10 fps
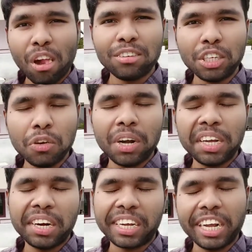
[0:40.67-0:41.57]
தீபாவளி
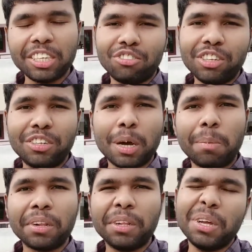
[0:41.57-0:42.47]
அன்னைக்கு ஸ்வீட்
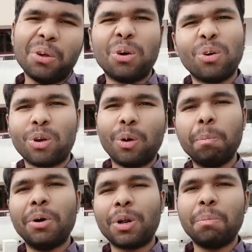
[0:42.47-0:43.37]
சாப்பிட்றது
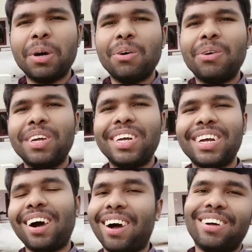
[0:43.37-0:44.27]
ரொம்ப ரொம்ப ஒரு
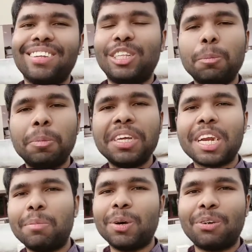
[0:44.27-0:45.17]

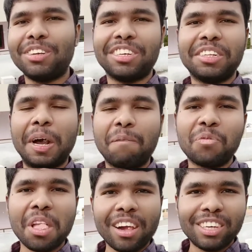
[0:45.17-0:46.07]
திருப்திகரமான ஒரு விஷயம் தான்
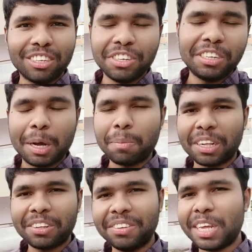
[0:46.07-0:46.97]
ஸ்வீட்
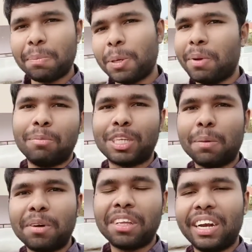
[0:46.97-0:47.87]
சாப்பிட்றது வந்து எப்பயுமே நம்ம
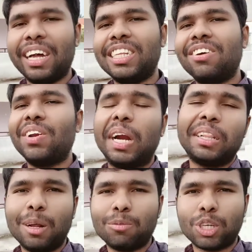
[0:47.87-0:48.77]
சாப்பிட்றது இல்லை தீபாவளி
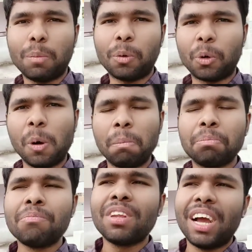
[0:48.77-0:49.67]
அன்னைக்கு தான் நம்ம சாப்பிட்றோம்
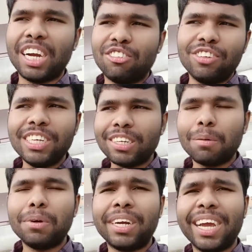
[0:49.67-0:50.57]
அண்ட் ஸ்வீட்
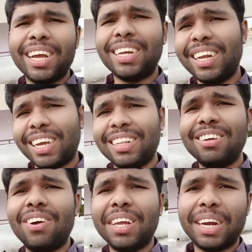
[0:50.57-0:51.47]
சாப்பிட்டு இன்னைக்கு
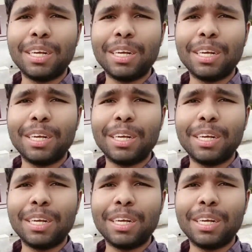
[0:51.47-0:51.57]
தீபாவளி அன்னைக்கு